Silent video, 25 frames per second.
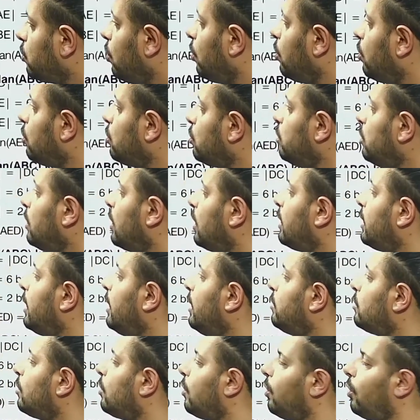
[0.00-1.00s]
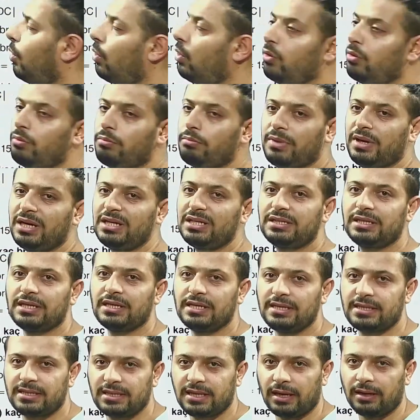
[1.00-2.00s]
Gördüğü alan 15
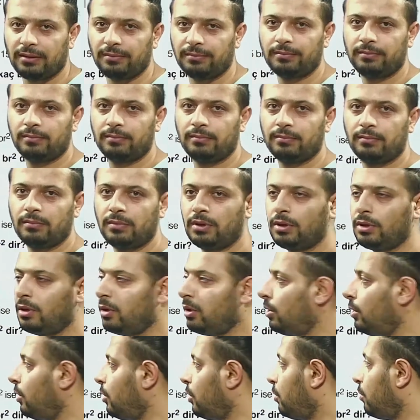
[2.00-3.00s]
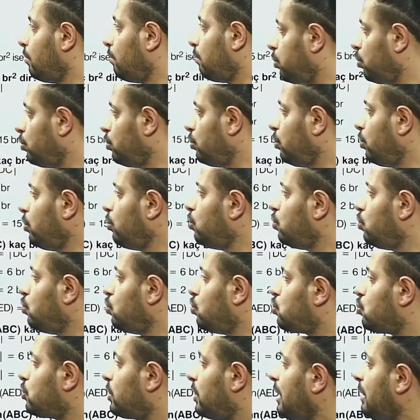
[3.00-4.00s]
ise bunun
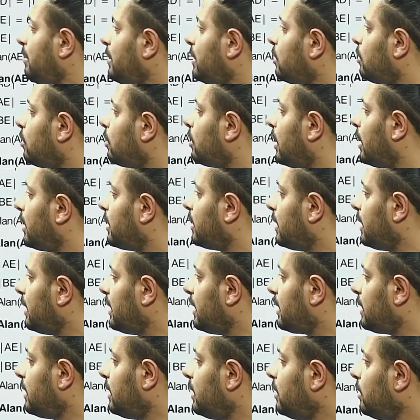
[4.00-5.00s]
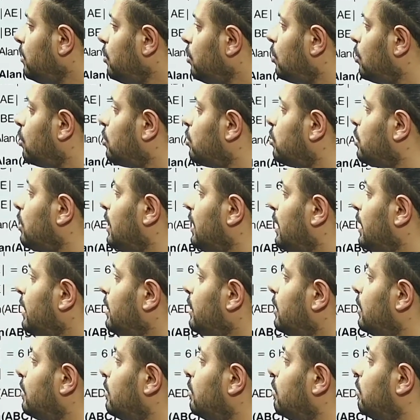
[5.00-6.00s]
üçte biri olan 2'nin gördüğü alan